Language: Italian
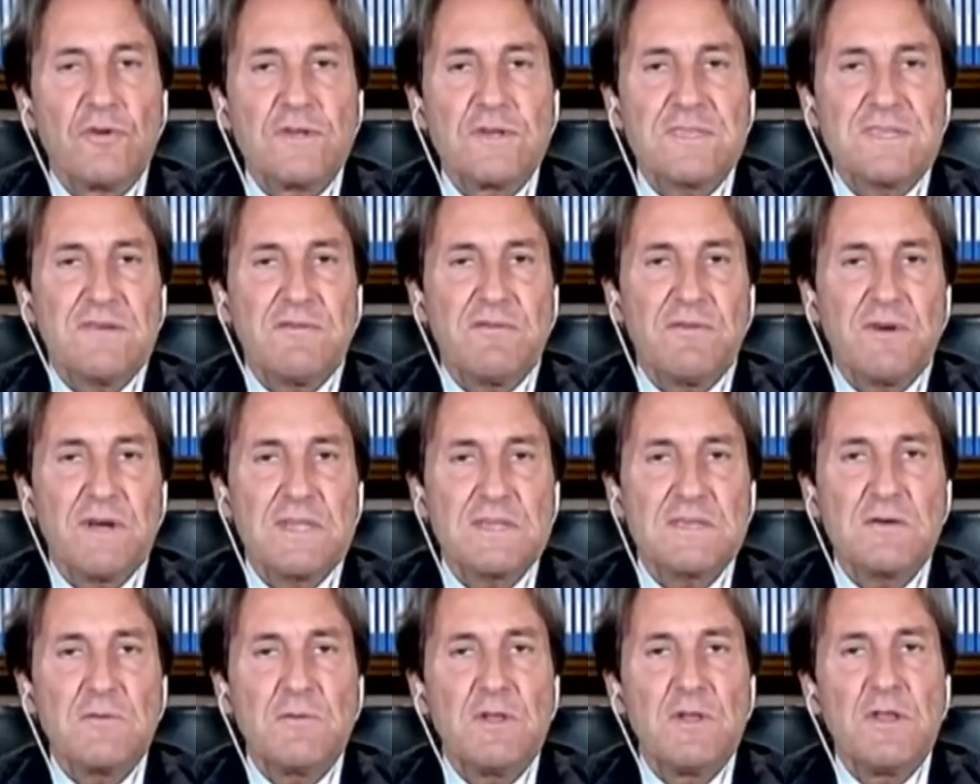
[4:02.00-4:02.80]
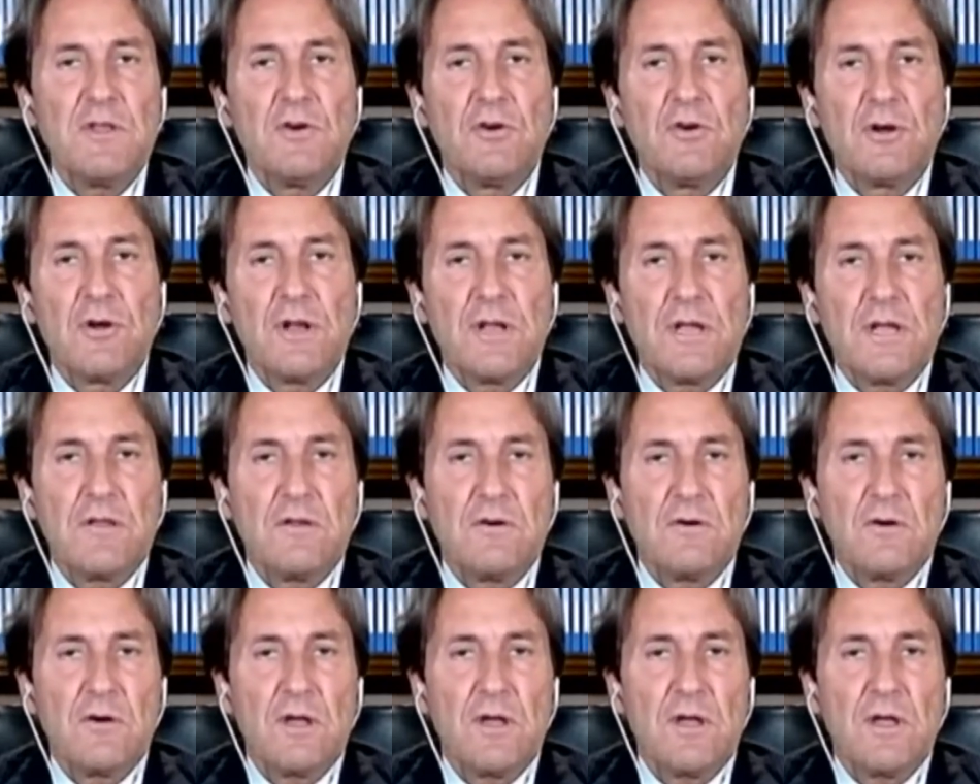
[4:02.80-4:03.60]
fase. Quindi io credo
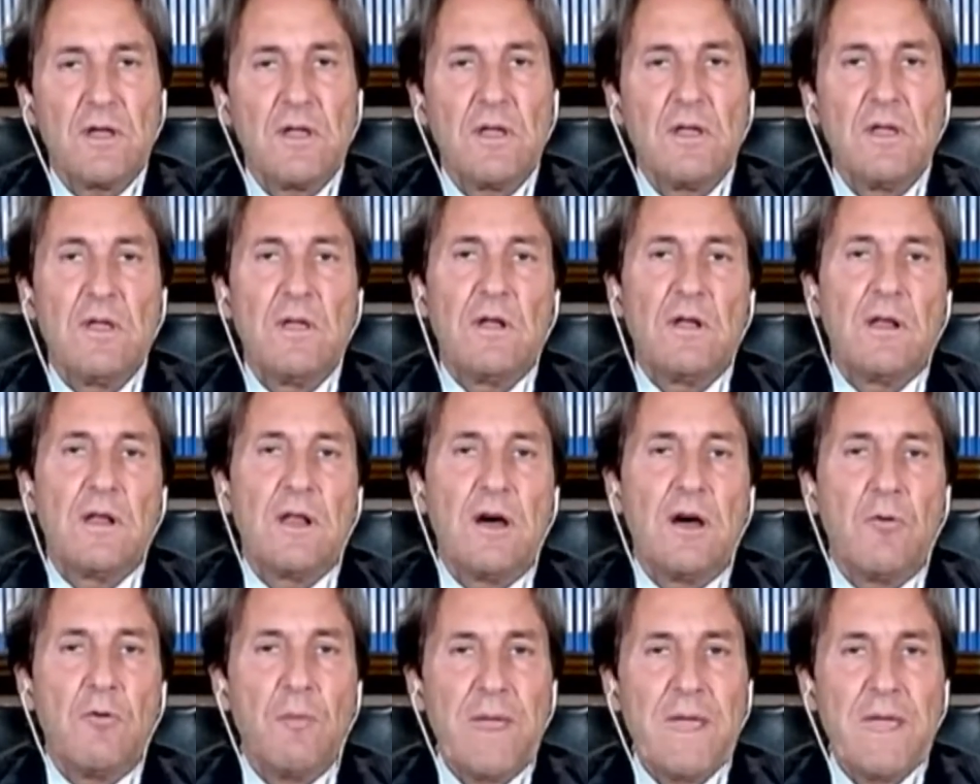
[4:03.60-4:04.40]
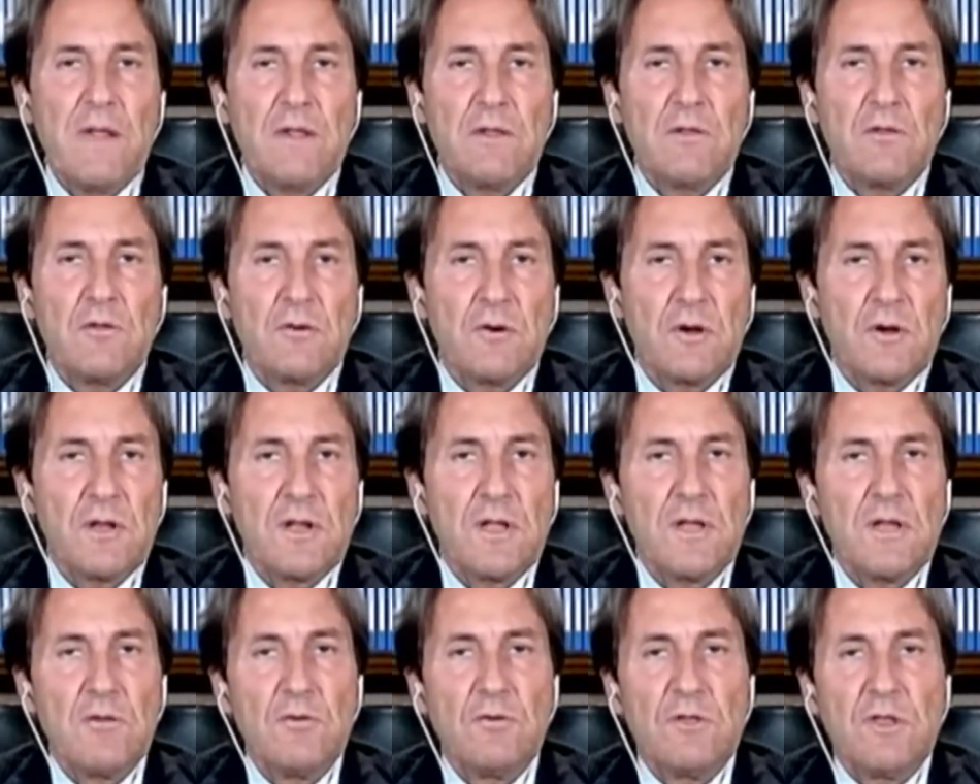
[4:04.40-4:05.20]
che l'aumento che negli
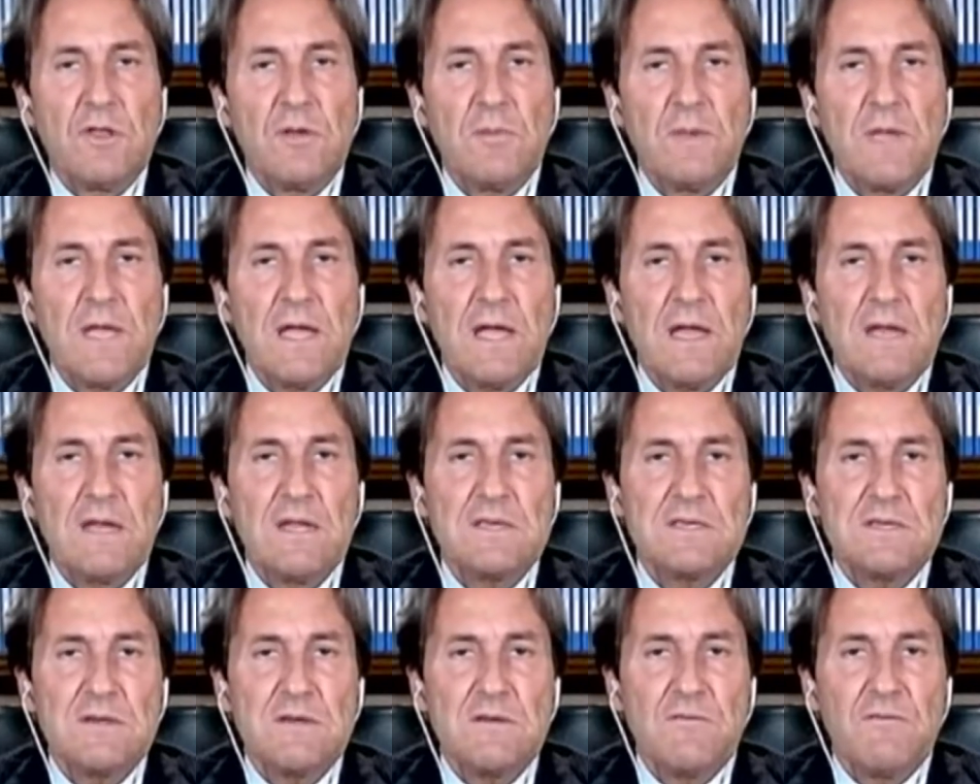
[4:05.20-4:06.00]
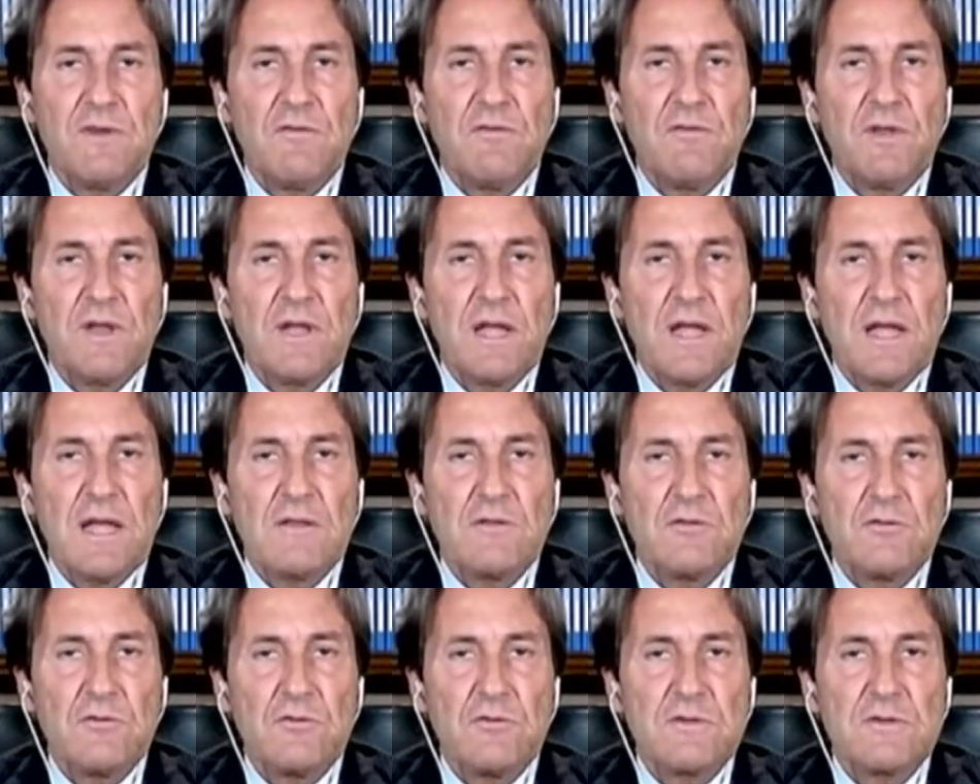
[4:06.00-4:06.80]
ultimi anni si è verificato
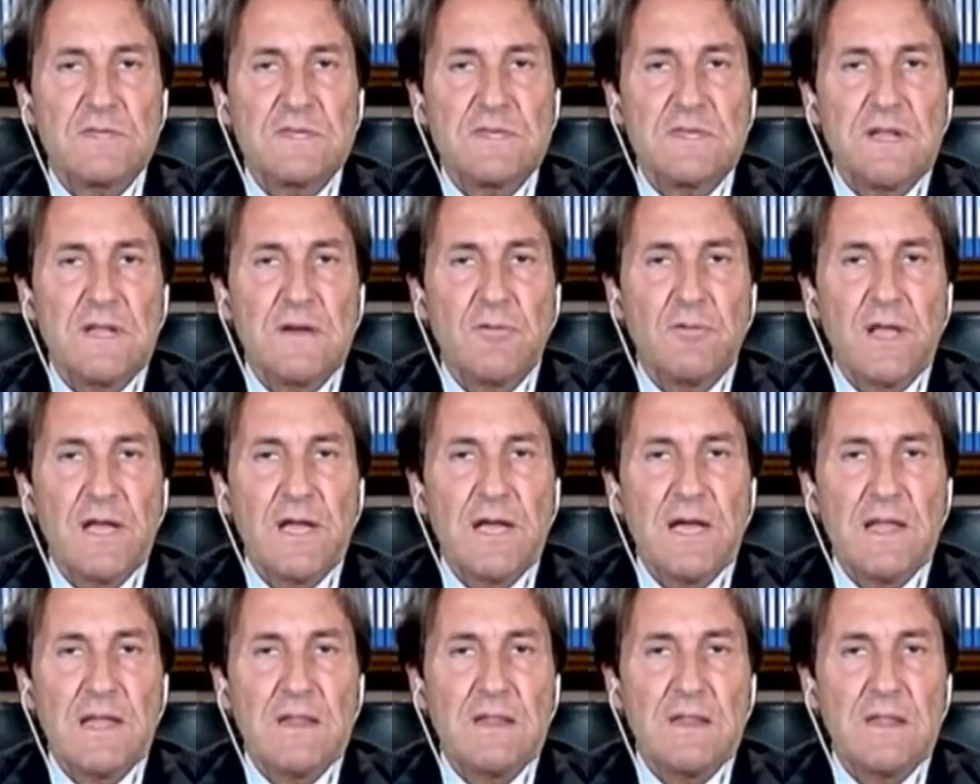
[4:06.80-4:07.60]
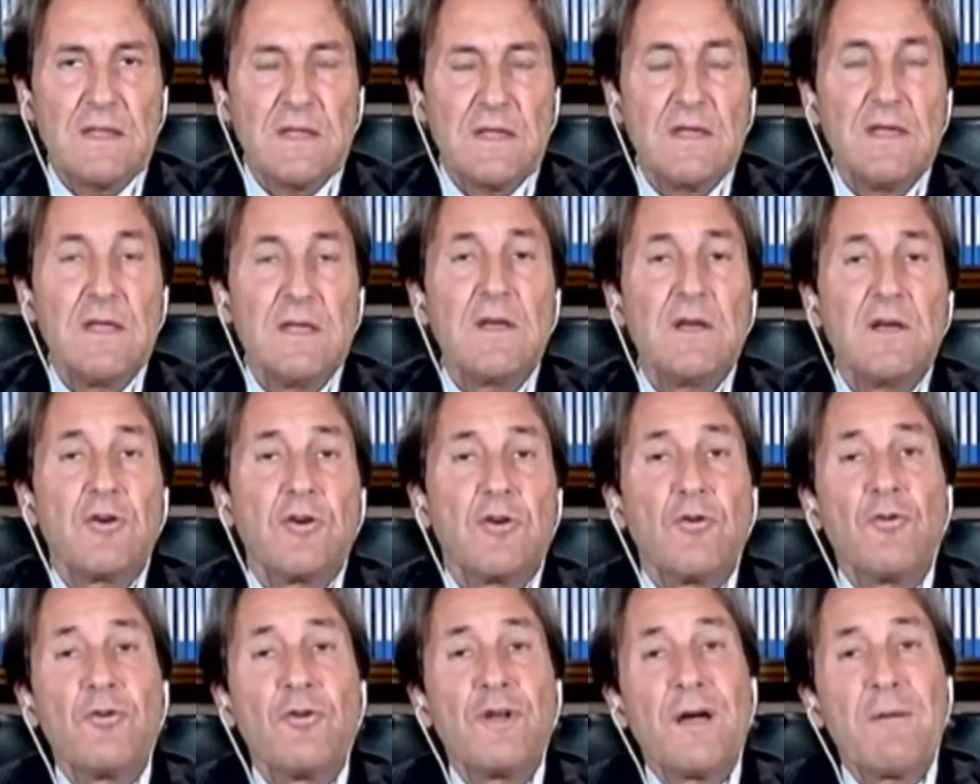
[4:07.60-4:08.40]
di questi laureati con
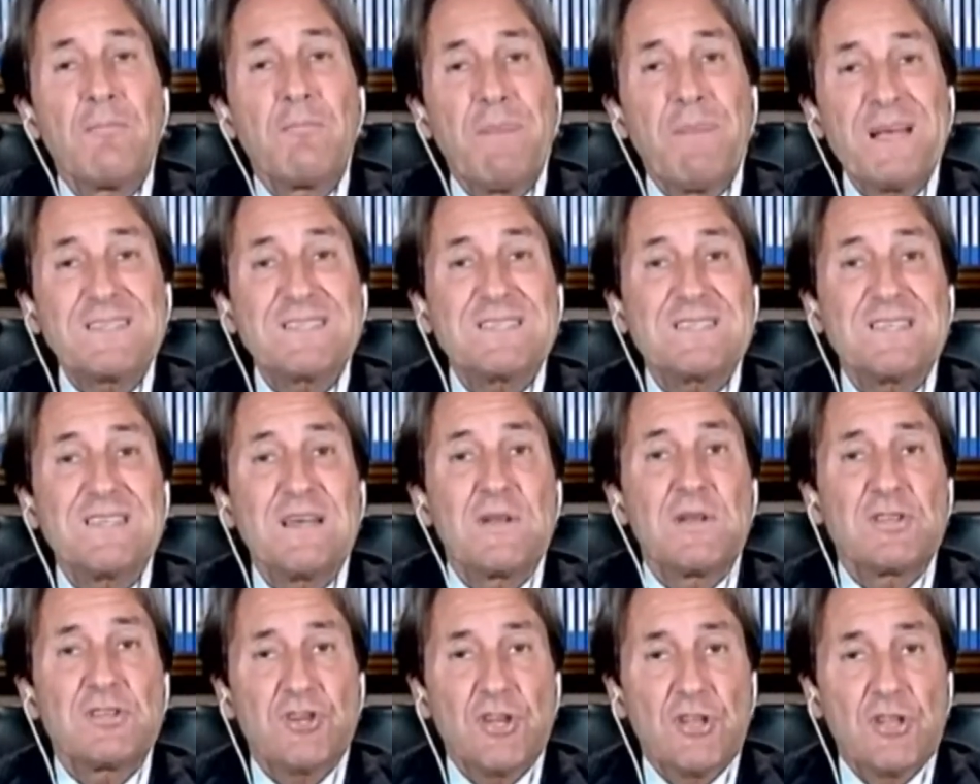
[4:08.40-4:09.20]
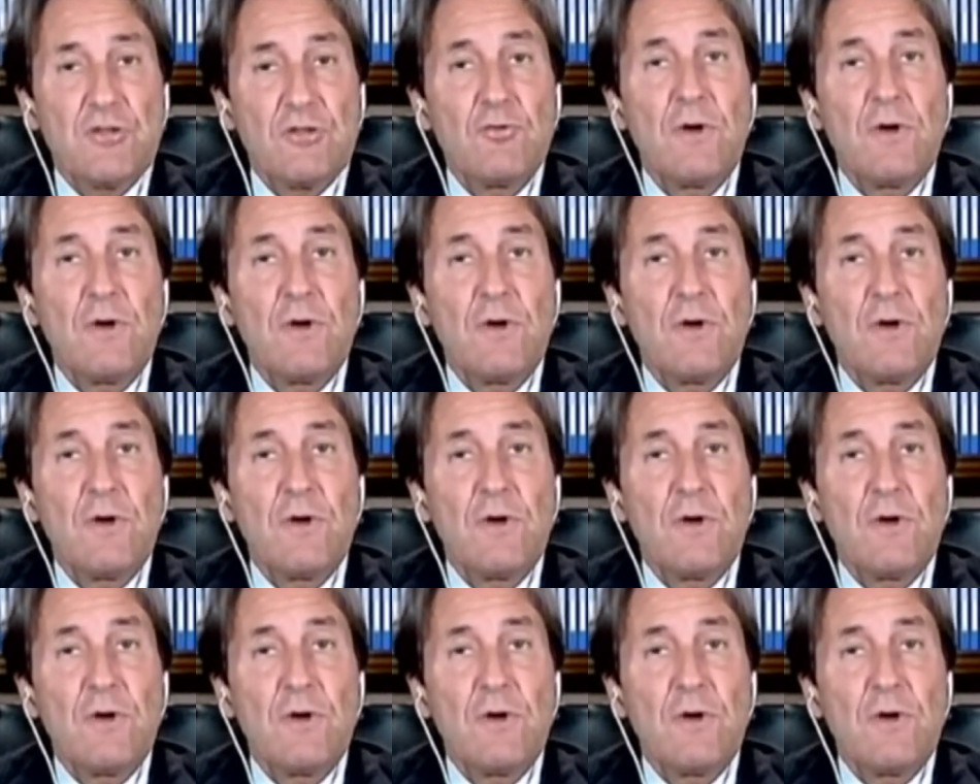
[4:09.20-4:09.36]
una bassa percentuale